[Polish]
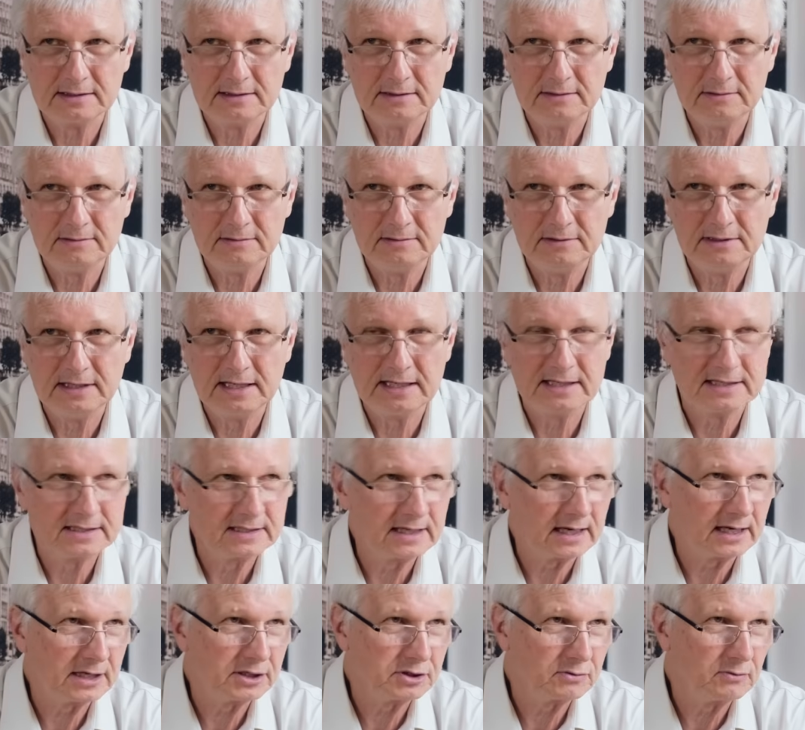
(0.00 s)
nie jest
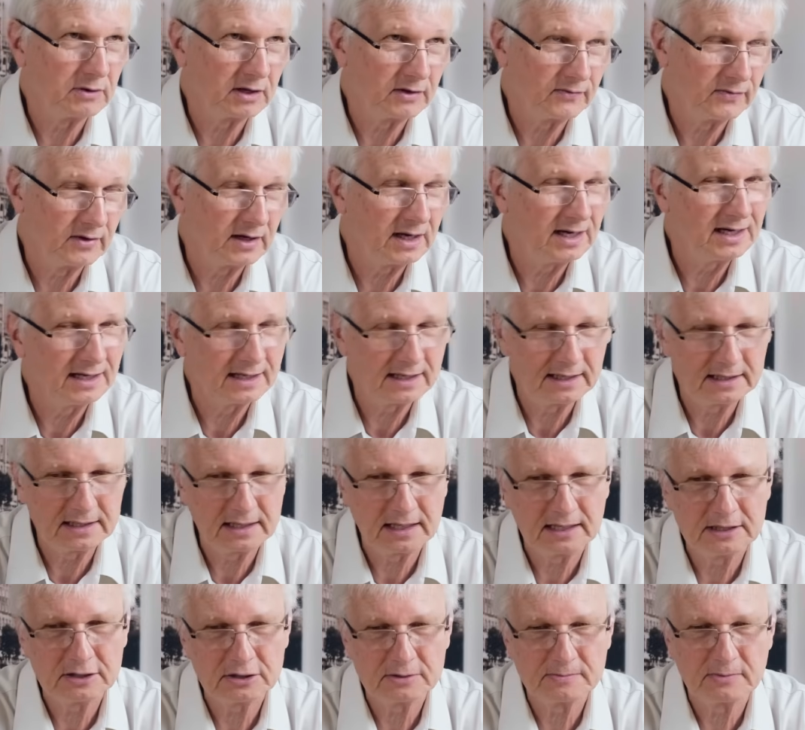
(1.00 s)
jakaś łatwa, ale
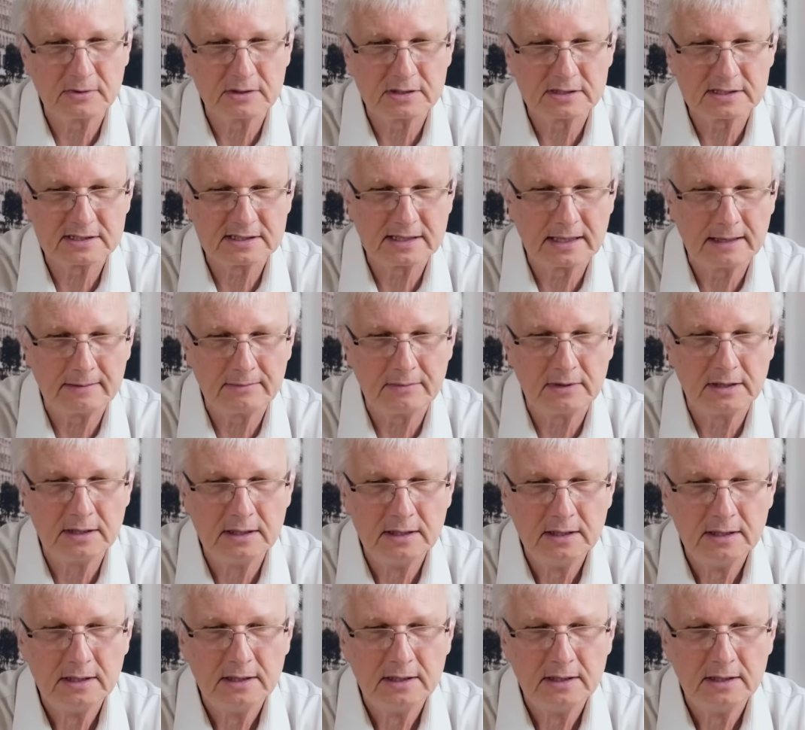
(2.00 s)
generalnie rzecz biorąc tam,